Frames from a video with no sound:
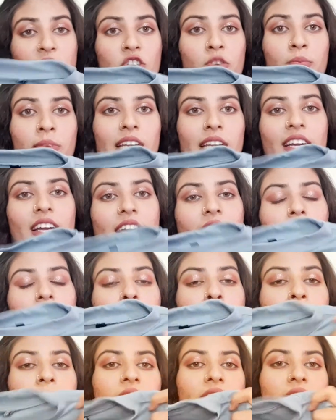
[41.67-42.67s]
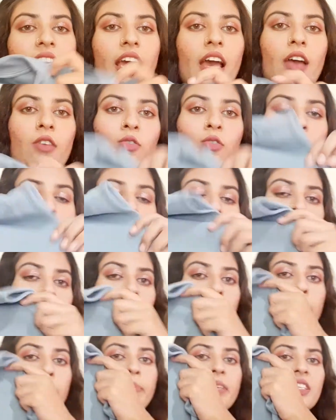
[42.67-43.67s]
जो मैंने कलर पिक किया है वो
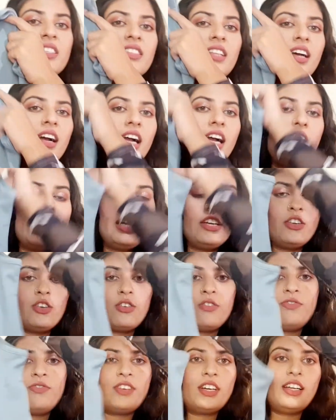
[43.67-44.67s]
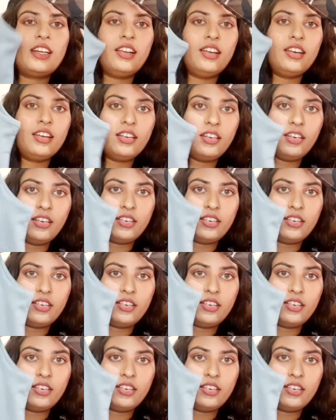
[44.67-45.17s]
है ये पिस्ता काइंड ऑफ कलर